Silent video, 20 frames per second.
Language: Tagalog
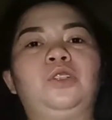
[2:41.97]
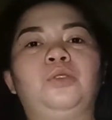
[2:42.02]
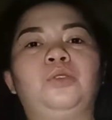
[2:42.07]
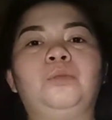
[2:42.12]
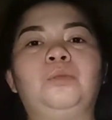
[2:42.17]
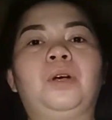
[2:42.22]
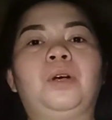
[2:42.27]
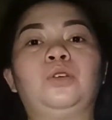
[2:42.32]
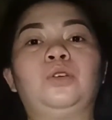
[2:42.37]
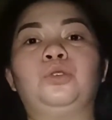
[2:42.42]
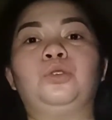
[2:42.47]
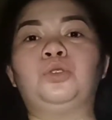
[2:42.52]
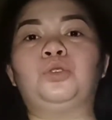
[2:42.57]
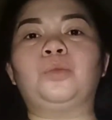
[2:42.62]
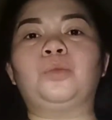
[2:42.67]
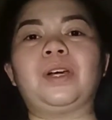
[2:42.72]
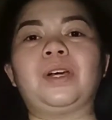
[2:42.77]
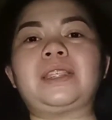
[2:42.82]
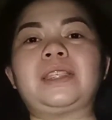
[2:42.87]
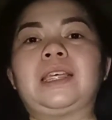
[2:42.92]
magutom.
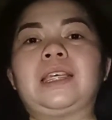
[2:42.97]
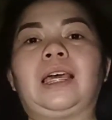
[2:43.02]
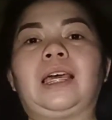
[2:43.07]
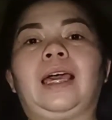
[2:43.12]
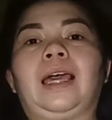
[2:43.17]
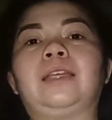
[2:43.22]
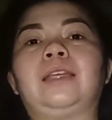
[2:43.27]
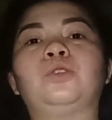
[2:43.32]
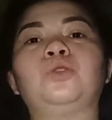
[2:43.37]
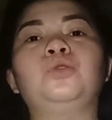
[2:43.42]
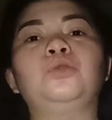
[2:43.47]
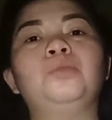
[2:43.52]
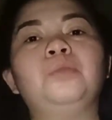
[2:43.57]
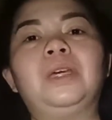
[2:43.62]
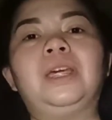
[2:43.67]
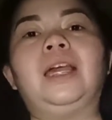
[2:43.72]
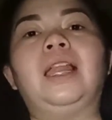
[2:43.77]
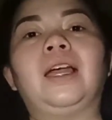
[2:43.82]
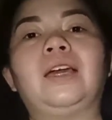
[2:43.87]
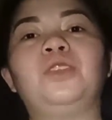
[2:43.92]
Kasi kahit tubig
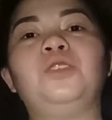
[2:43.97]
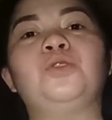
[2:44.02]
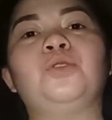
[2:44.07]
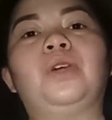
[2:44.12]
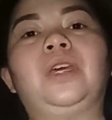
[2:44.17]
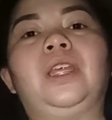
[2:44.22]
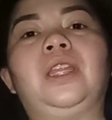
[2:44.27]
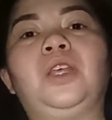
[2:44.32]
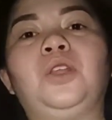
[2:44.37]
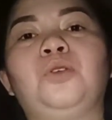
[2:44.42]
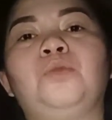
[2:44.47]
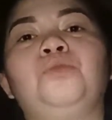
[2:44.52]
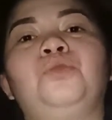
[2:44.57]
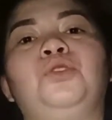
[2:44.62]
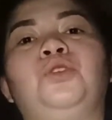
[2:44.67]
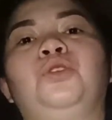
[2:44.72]
lang yung ininom nyo,